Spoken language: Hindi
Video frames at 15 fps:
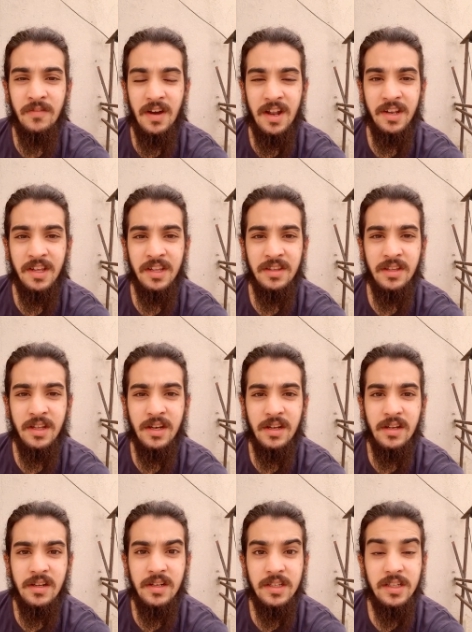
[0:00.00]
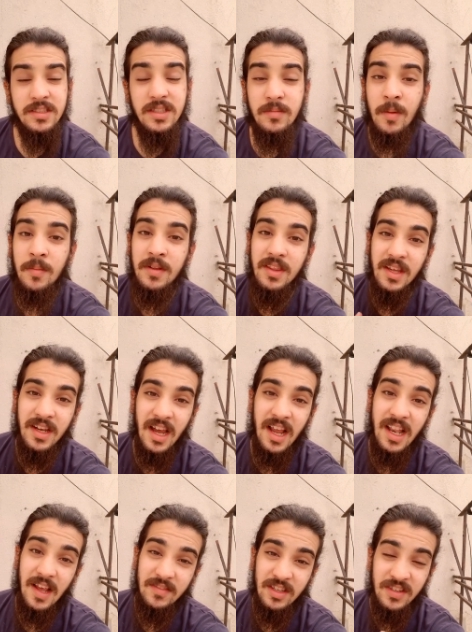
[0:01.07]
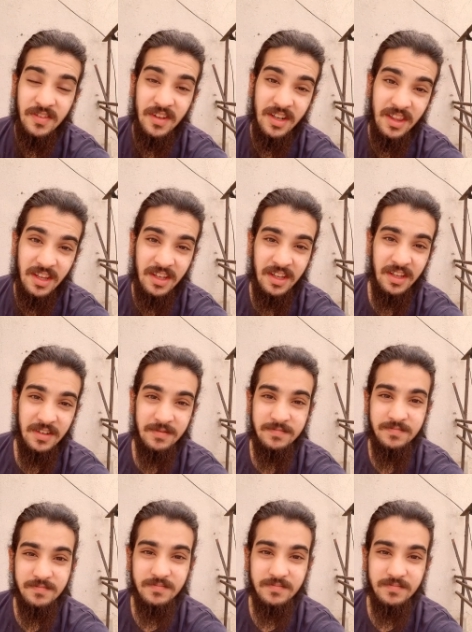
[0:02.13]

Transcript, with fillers: वैन के अंदर ये सब हमने देखा है लाइव तस्वीरें देखी है